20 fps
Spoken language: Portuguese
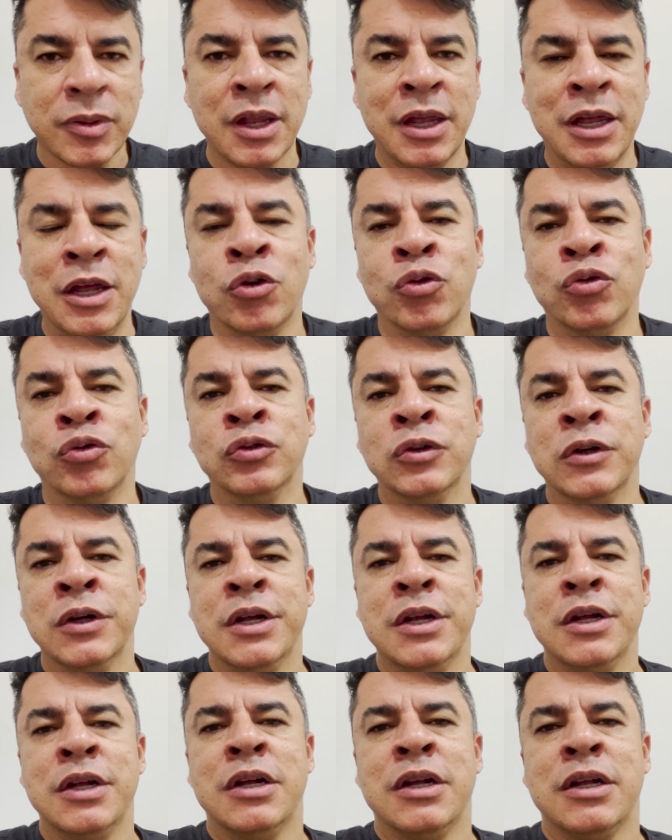Eu
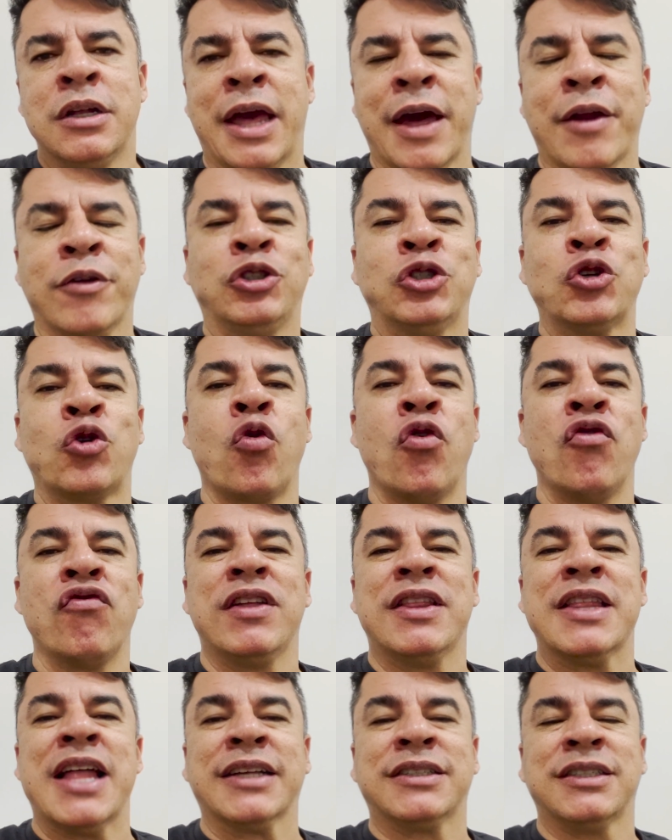Quero te
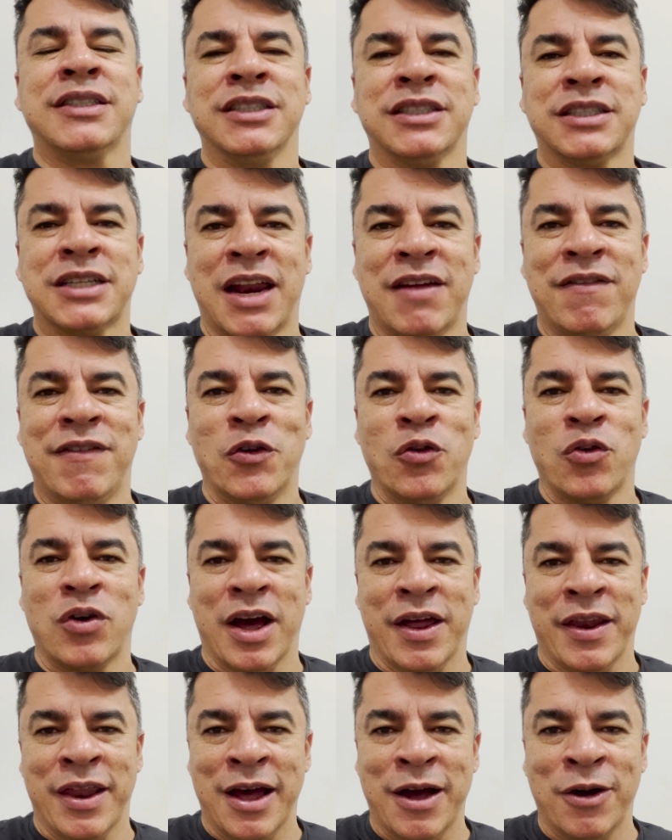convidar a se inscrever no
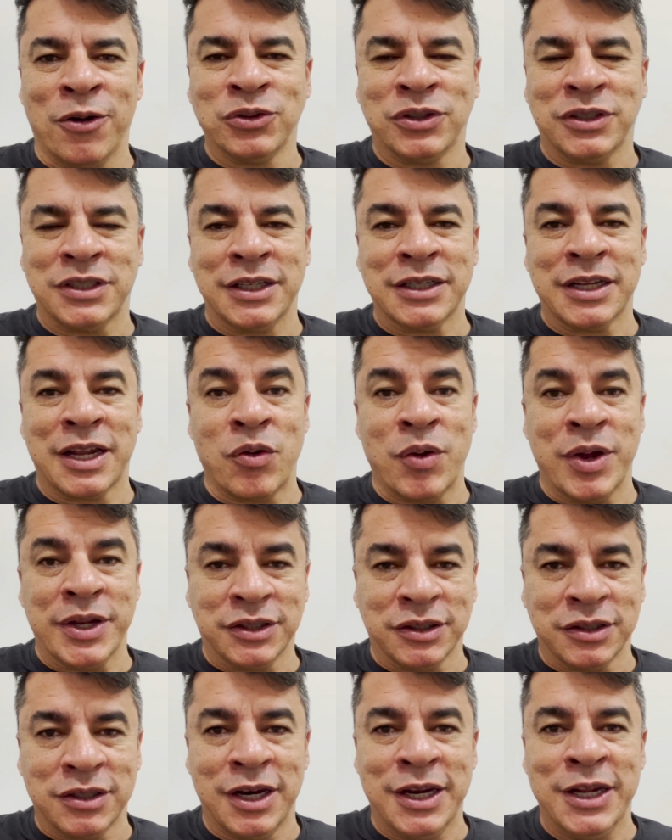canal, se ainda não é
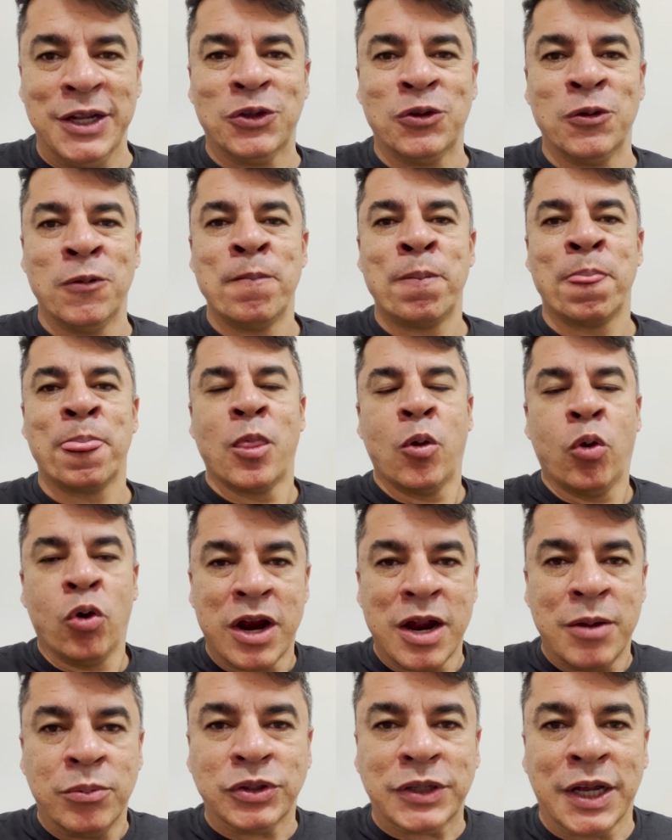inscrito.
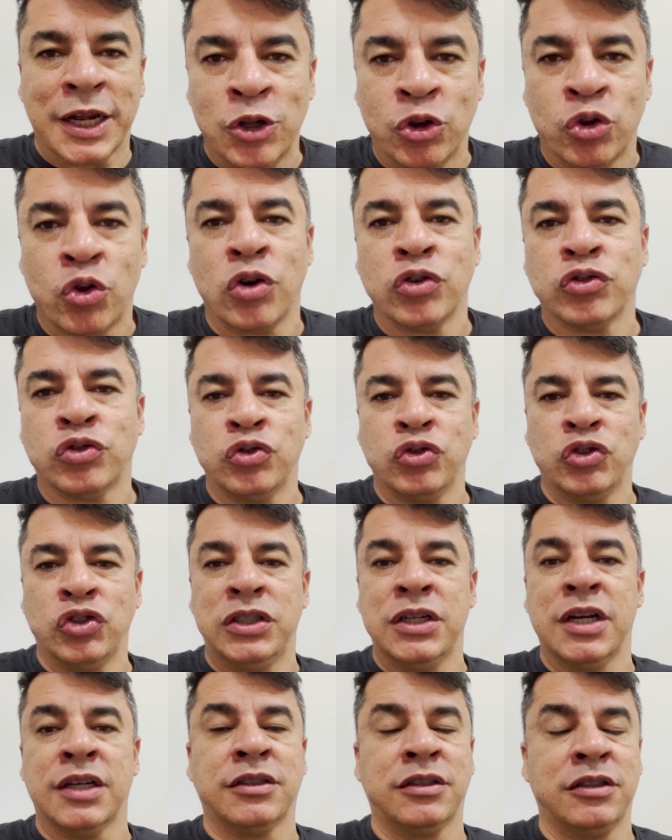Oramos aqui todos os
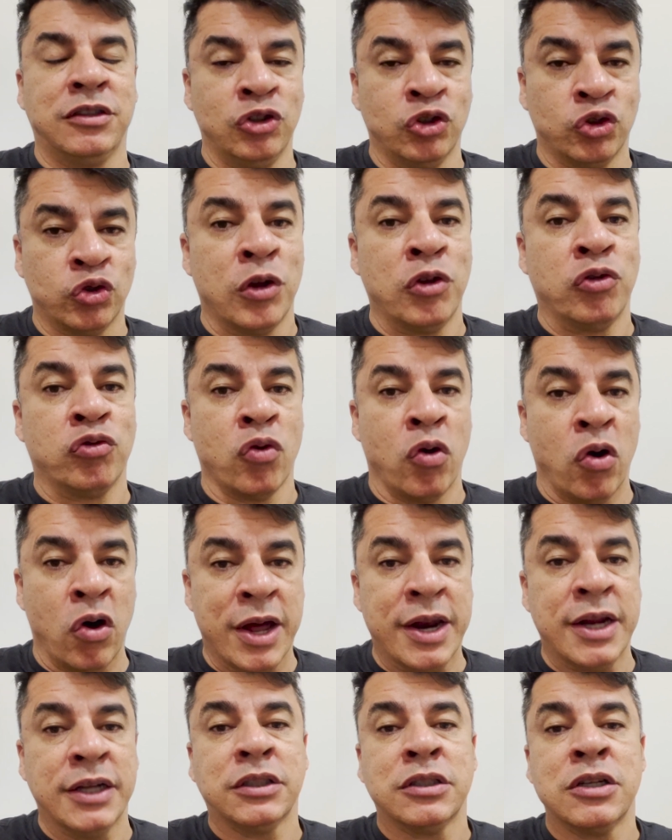dias às 18
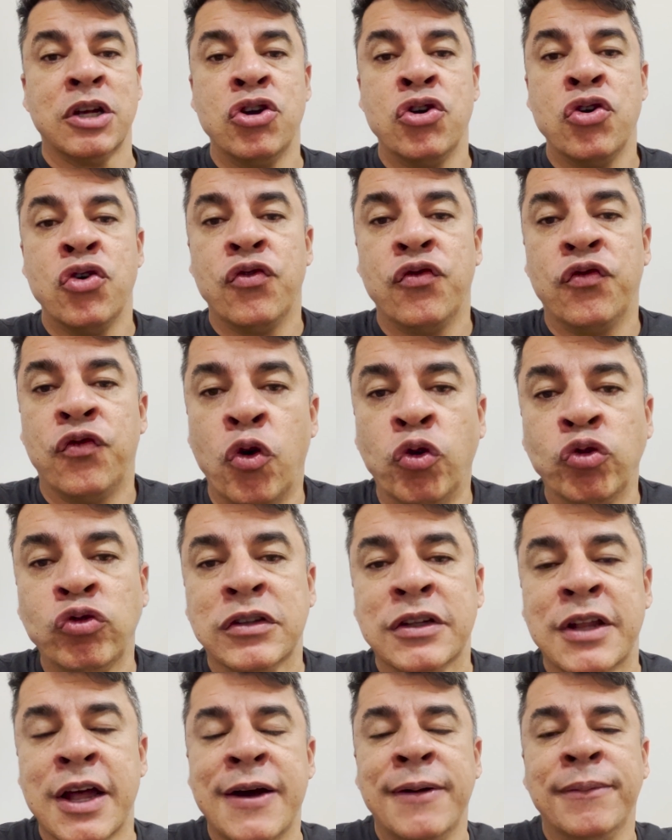horas.
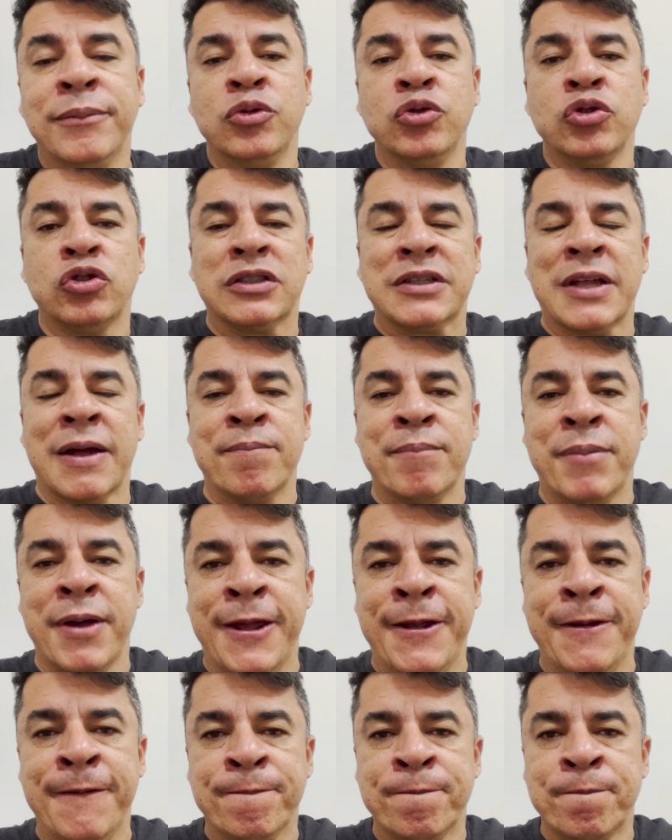Voltamos
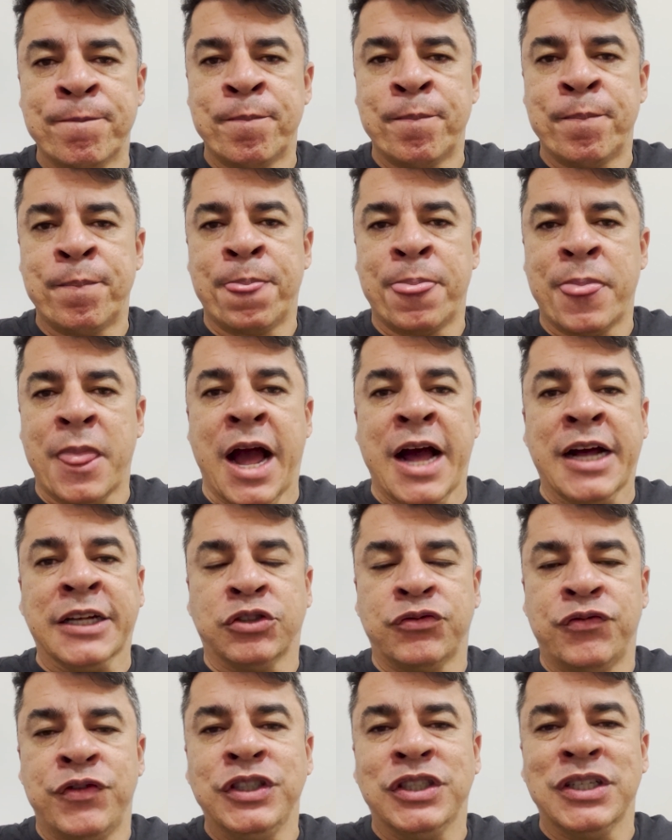também
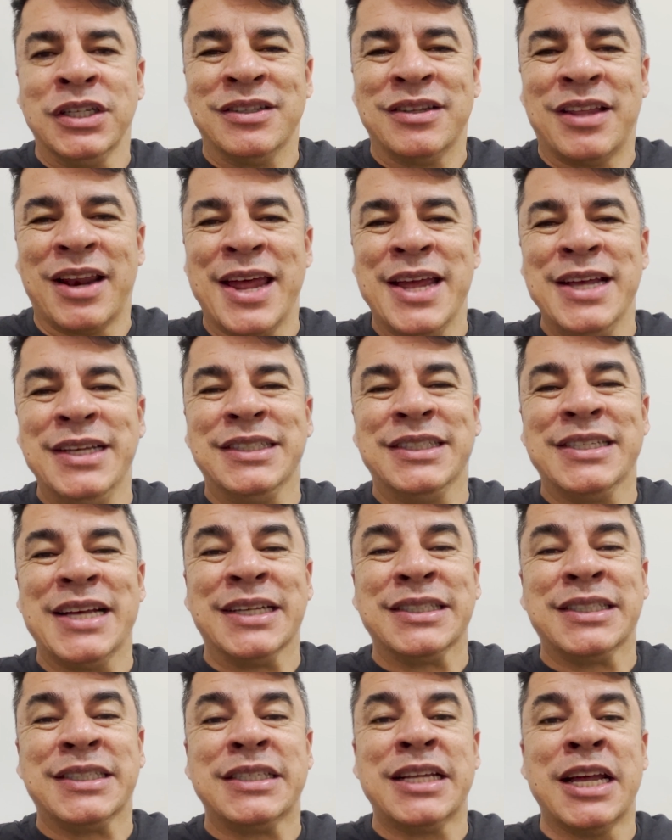às 23 e
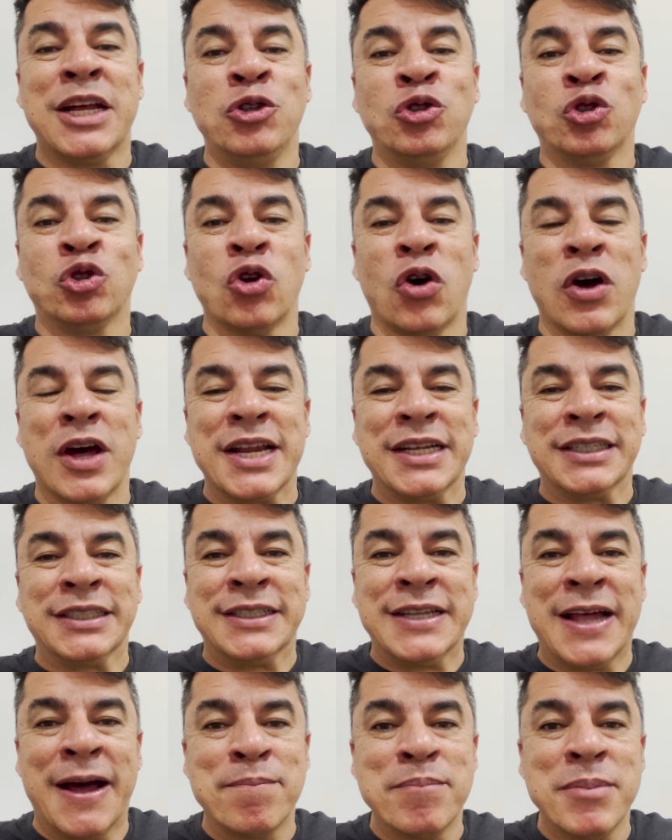às 6 horas
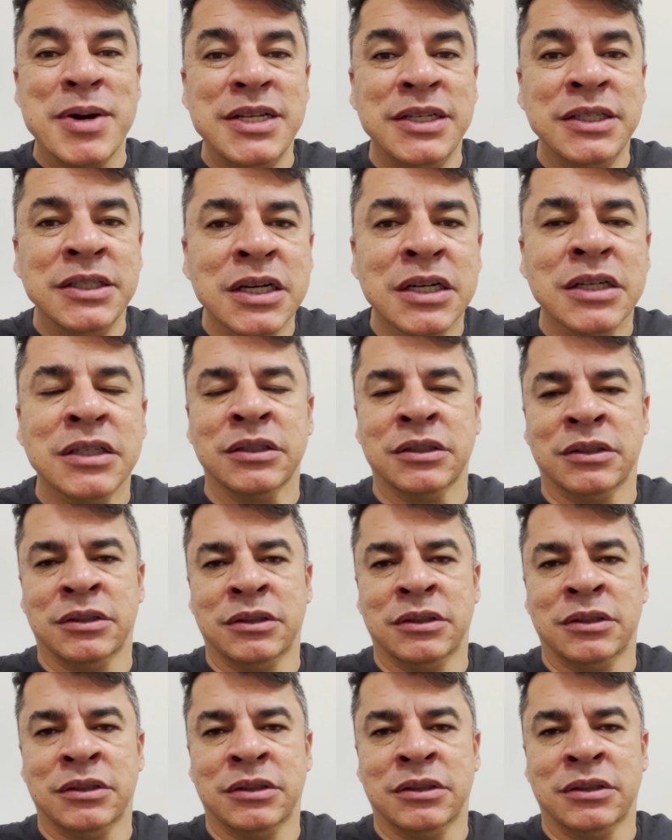da manhã.